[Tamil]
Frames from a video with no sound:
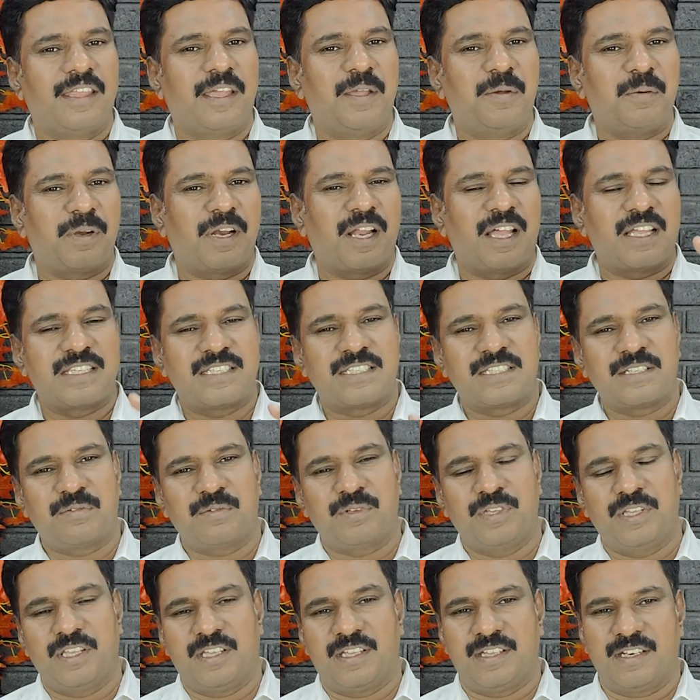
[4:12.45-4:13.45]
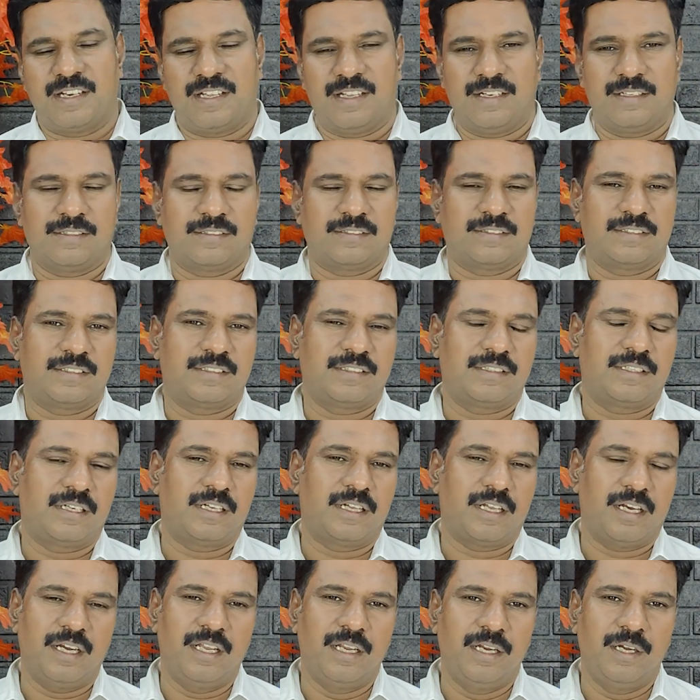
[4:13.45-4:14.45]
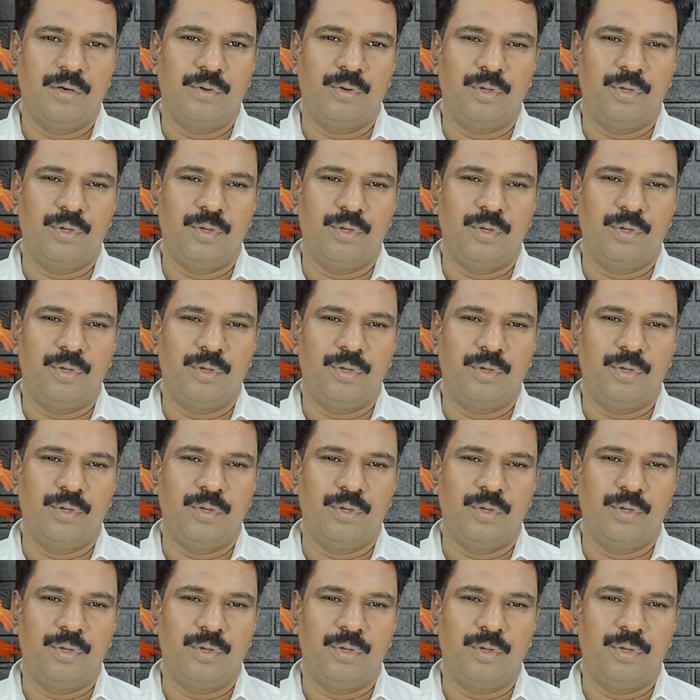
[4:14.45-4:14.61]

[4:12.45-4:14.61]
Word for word: தேவன் ஆசிர்வதிக்கிறார் அலை